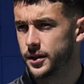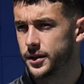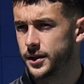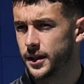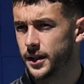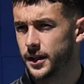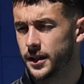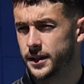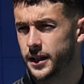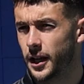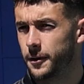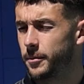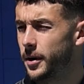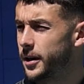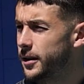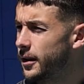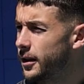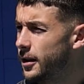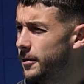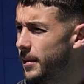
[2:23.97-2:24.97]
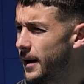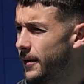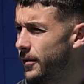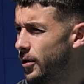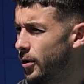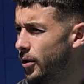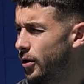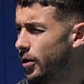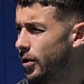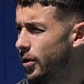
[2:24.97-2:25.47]
si estás
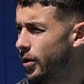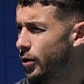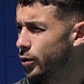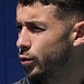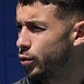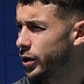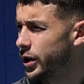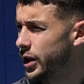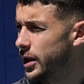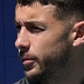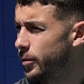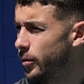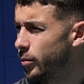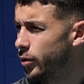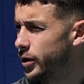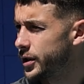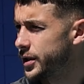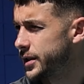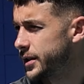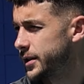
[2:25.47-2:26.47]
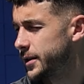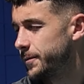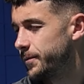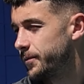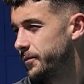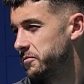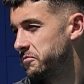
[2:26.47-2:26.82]
participando con tu equipo, pues